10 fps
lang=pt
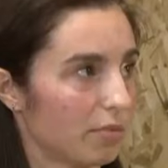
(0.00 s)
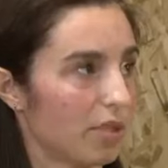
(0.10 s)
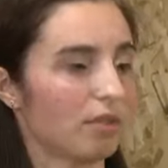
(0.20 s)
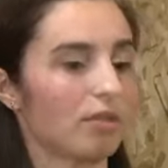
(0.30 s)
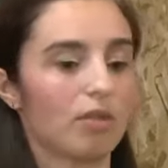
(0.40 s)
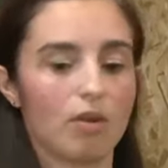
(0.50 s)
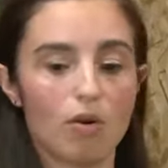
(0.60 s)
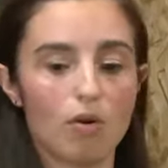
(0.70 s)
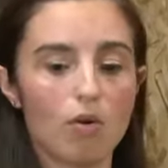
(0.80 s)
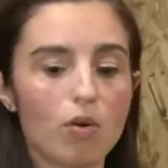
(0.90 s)
Pronto.
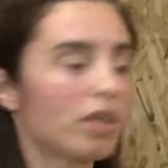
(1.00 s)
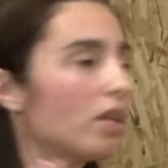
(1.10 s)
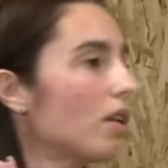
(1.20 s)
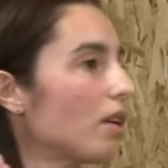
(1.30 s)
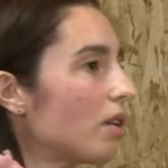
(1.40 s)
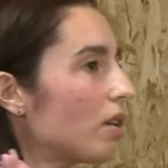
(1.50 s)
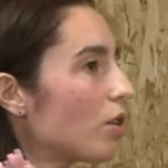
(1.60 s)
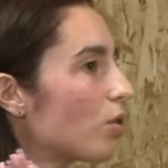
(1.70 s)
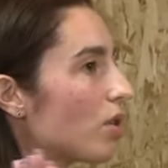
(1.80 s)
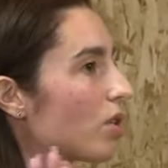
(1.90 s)
Outra
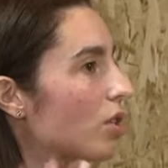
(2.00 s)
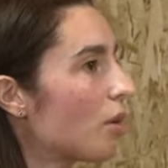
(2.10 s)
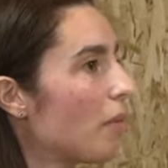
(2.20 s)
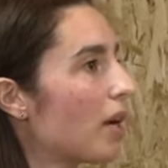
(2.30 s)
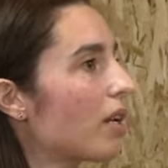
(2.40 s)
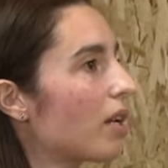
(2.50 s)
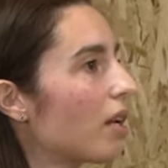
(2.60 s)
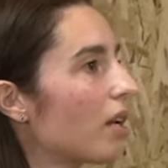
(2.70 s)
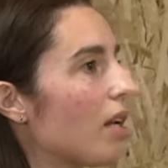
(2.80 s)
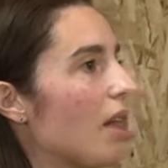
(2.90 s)
das coisas também
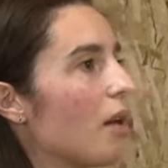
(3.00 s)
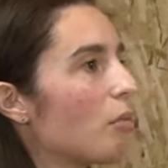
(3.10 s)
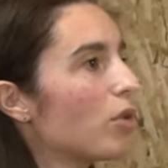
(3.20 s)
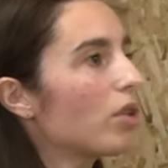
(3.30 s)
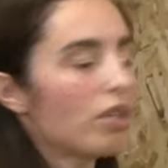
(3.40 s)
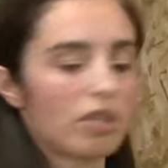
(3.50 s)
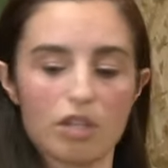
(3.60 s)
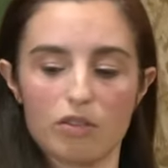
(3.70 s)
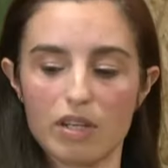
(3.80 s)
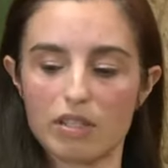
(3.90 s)
que muitas
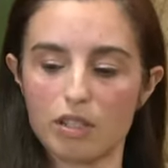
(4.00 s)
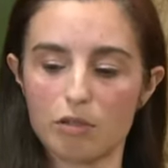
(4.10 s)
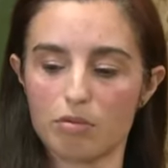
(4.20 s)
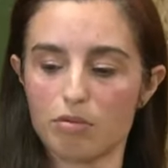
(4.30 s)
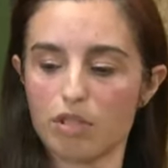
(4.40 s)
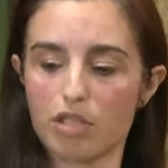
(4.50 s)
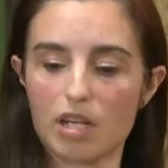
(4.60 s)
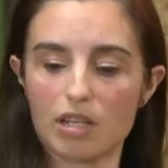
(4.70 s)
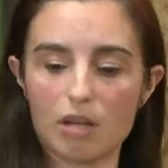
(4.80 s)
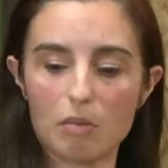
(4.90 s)
das vezes as pessoas
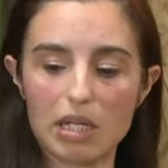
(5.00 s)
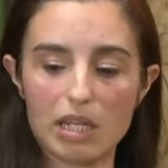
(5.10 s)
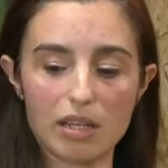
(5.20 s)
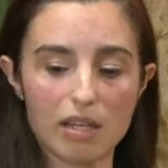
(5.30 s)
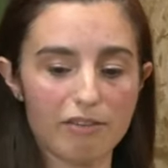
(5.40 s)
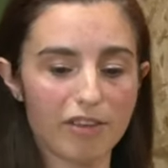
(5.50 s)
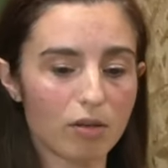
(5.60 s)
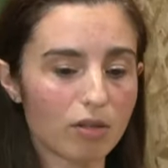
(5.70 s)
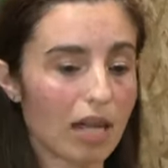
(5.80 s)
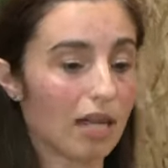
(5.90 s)
sentem um bocadinho de
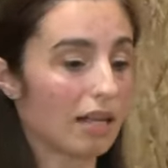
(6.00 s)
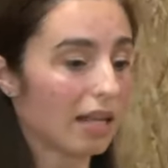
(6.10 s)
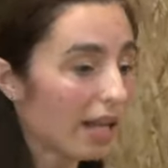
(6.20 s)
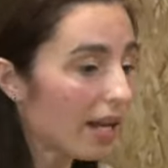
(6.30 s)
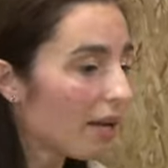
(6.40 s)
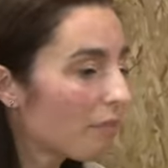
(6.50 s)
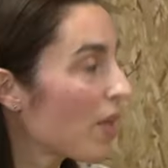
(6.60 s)
dificuldade. É